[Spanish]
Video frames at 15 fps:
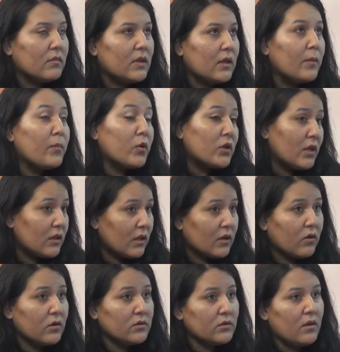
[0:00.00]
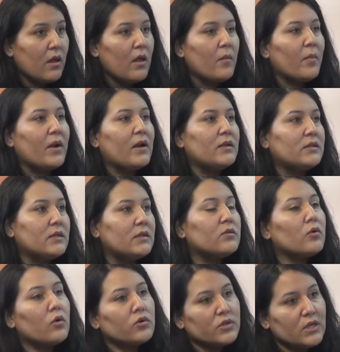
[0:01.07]
hipotéticos para
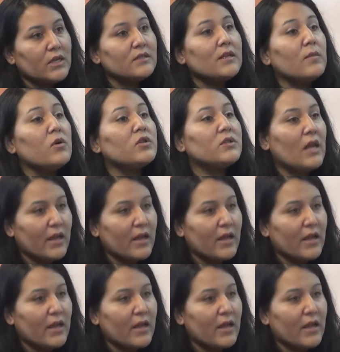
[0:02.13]
decirnos no, y extremos,